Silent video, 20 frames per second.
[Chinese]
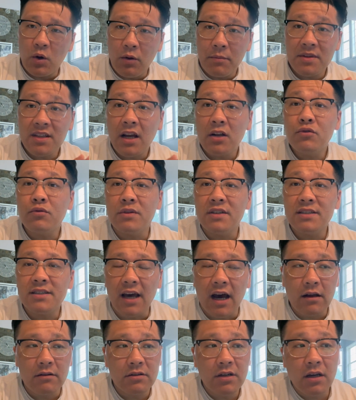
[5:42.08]
我们单纯
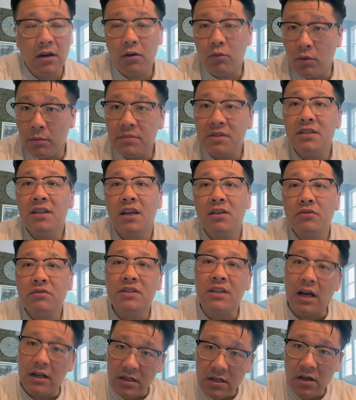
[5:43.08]
讲这个，我们今天就
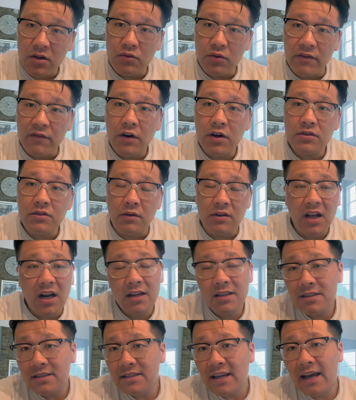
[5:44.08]
讲这个 r e v e r s a l 当
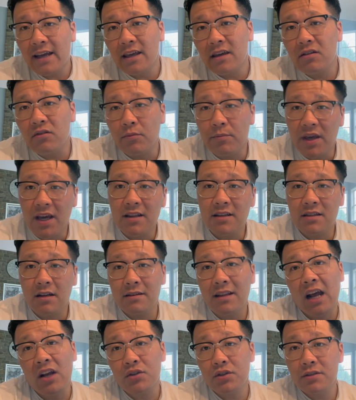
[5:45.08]
然积家也有别的，像
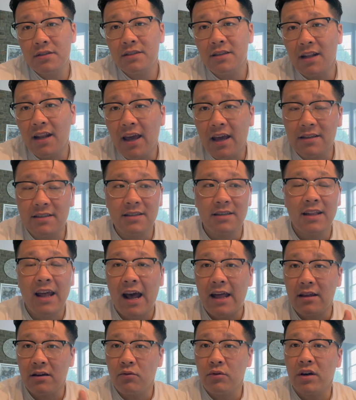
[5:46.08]
大师系列、其
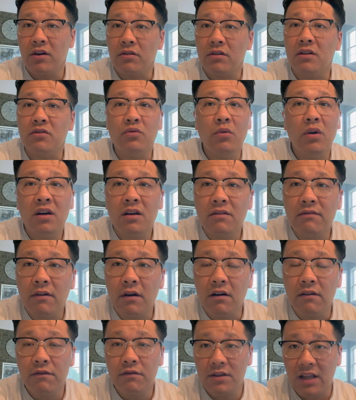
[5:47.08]
他的会有更多
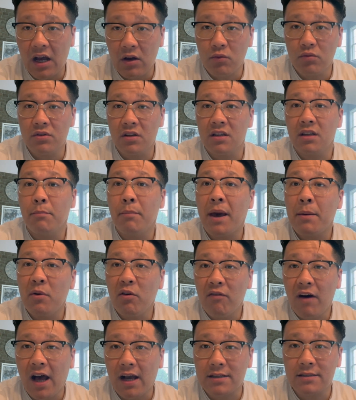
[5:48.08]
呃复杂功能的 Memo
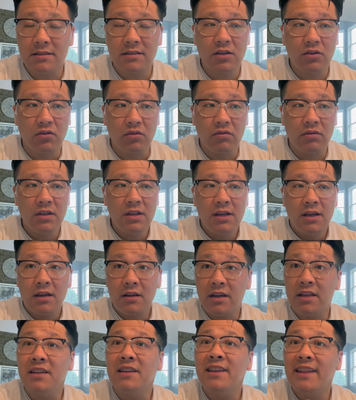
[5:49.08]
Box 这种
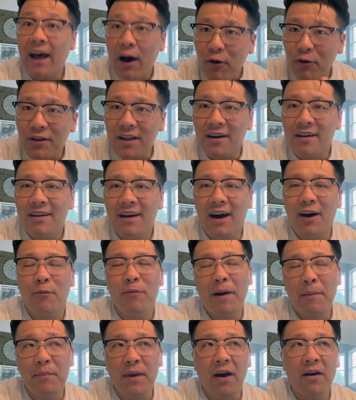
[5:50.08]
可以闹的啊
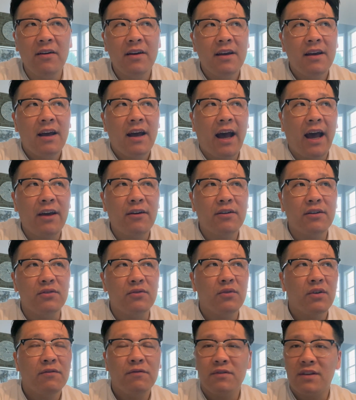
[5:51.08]
腕表，还有很
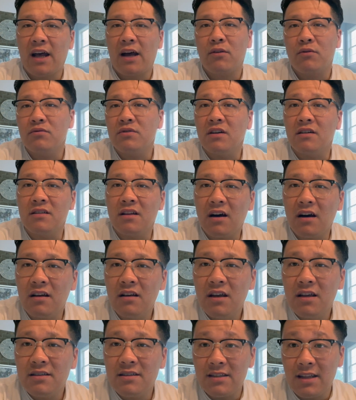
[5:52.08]
多复杂功能的
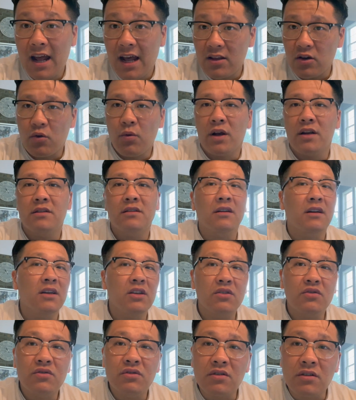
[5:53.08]
其他的款式可
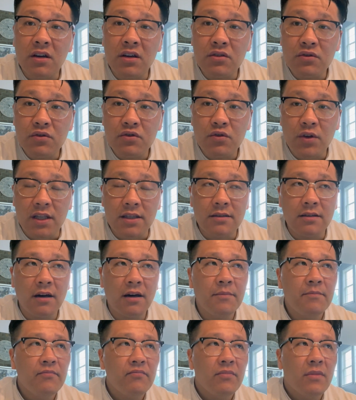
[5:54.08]
以去可以去选
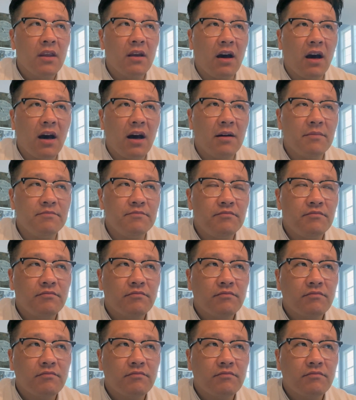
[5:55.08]
择，嗯，